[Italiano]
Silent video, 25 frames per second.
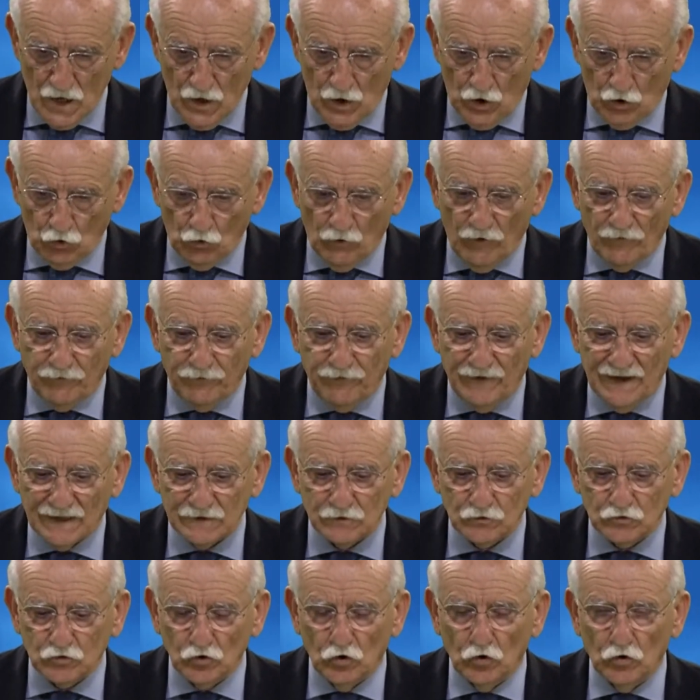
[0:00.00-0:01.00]
Lo ha
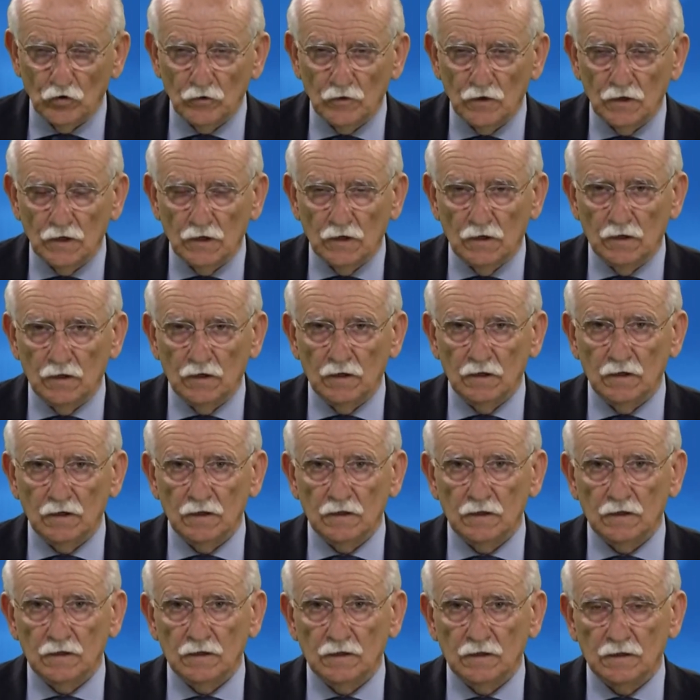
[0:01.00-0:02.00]
fatto
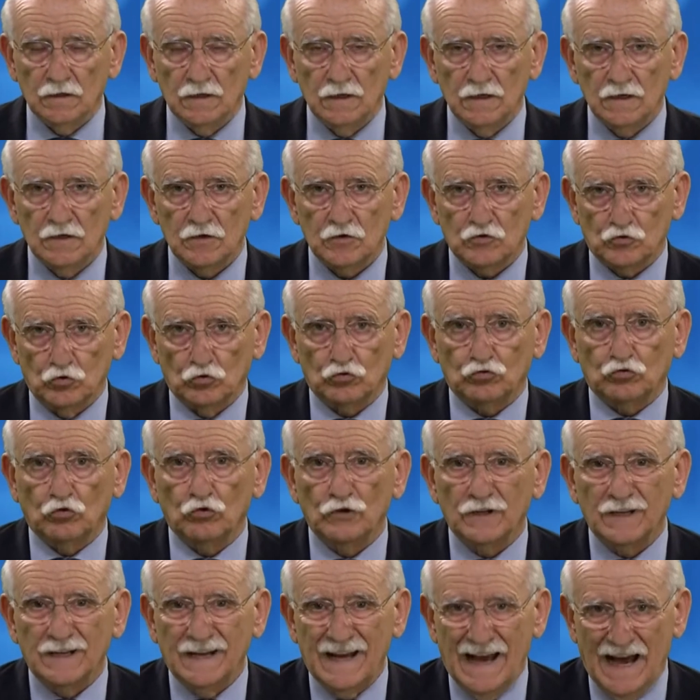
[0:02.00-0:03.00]
eh,
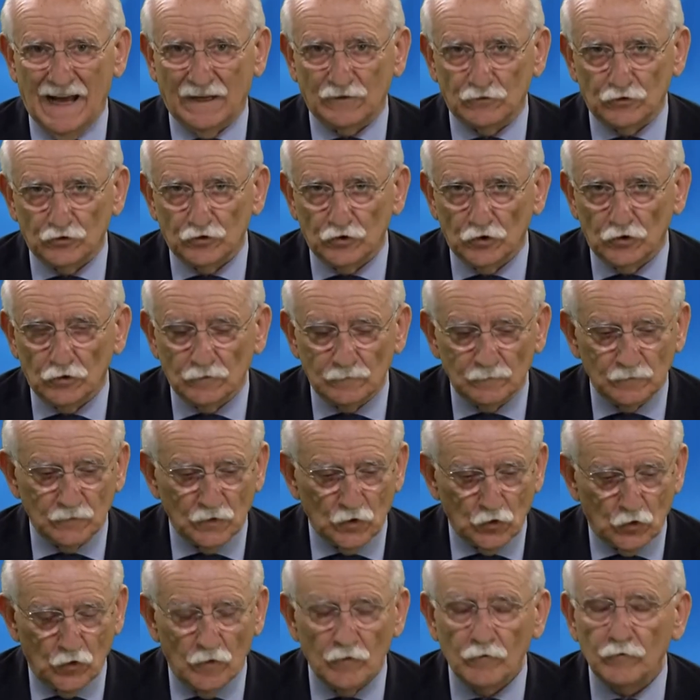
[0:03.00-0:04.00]
sottolineando
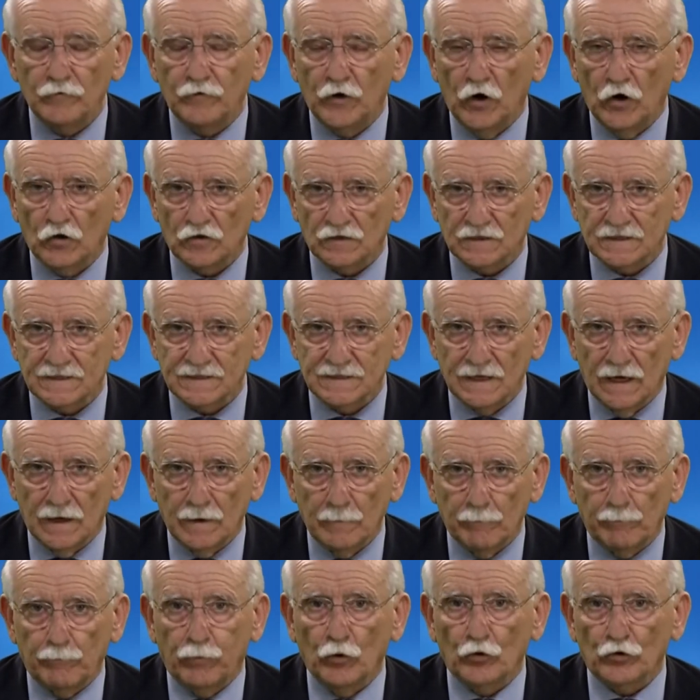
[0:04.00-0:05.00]
con forza
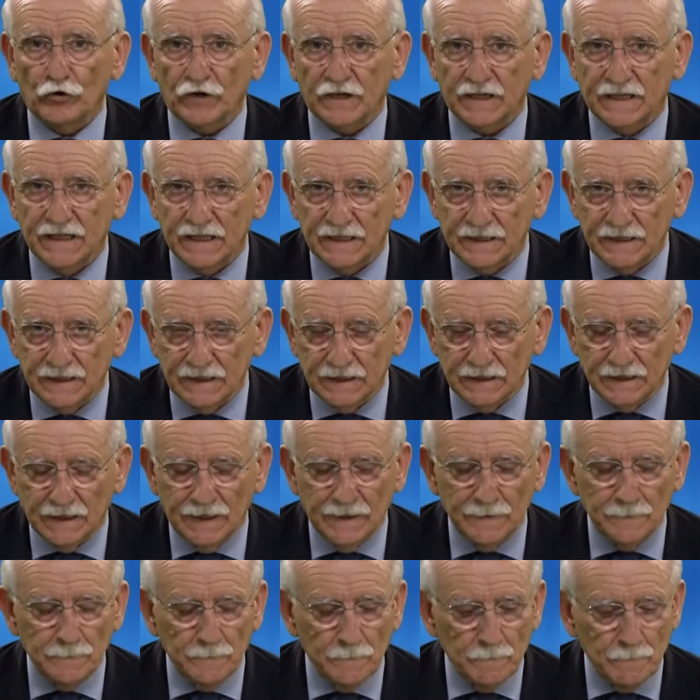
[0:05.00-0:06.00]

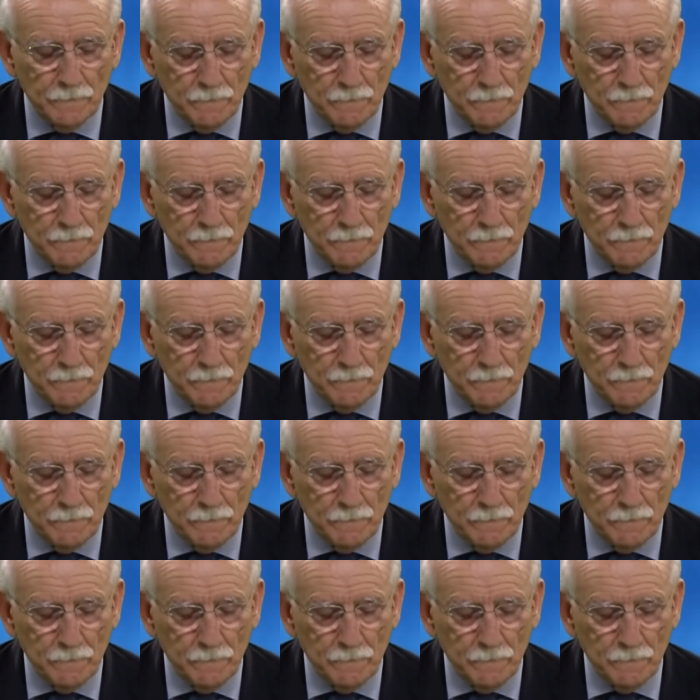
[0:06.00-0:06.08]
porcherie